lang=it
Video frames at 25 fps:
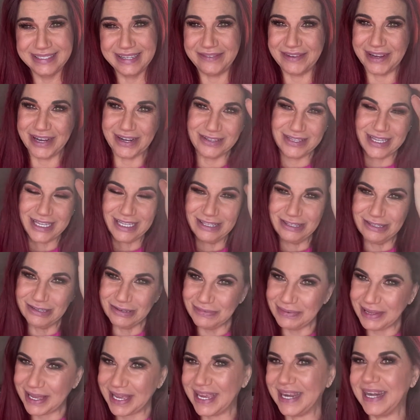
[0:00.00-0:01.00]
di averlo
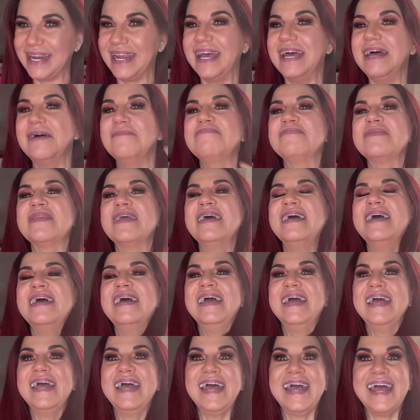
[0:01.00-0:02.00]
detto bene,
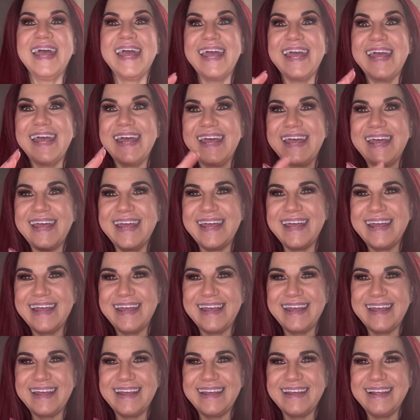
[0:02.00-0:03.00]

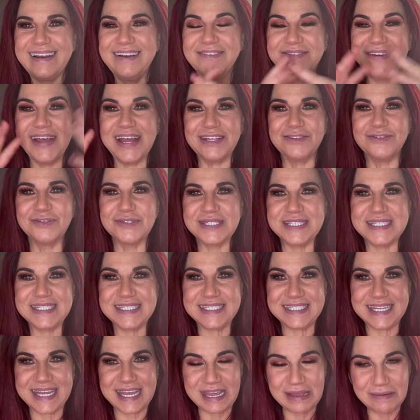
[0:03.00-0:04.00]
e lo vedo
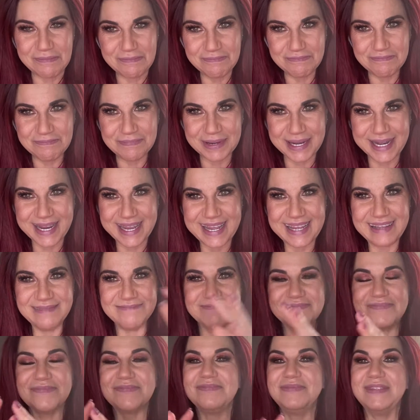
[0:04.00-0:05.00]

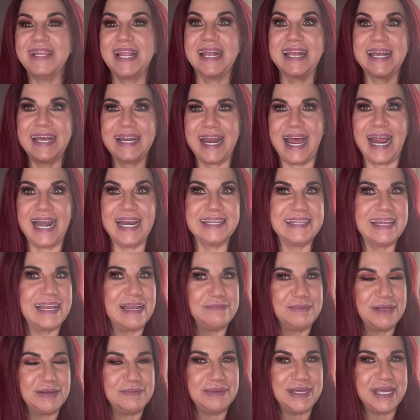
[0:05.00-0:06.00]
sempre nel canale
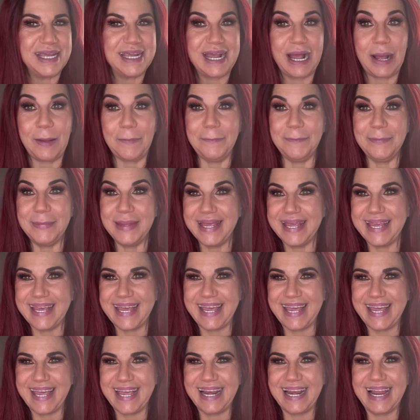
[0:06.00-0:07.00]
della mia amica
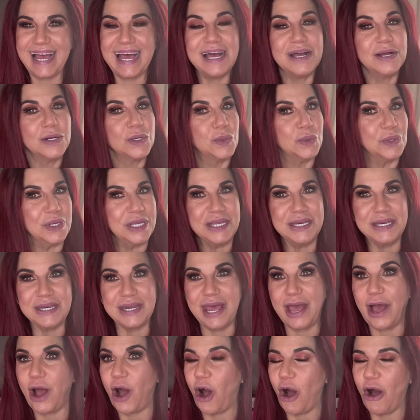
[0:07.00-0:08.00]
Michela,
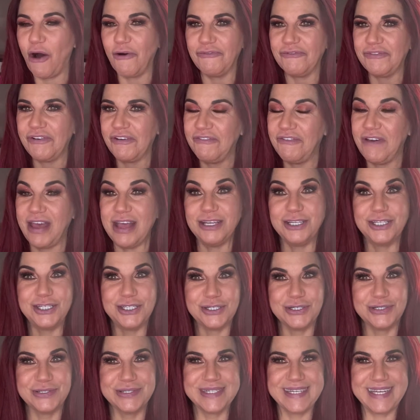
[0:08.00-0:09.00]
Queen of
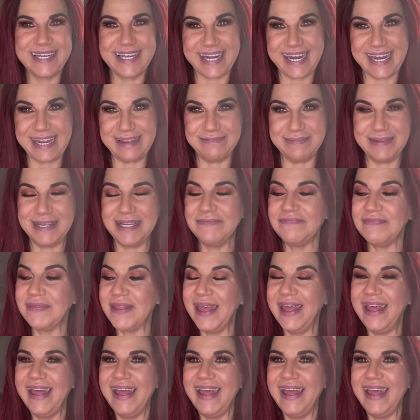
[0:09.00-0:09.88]
Fashion Cremi,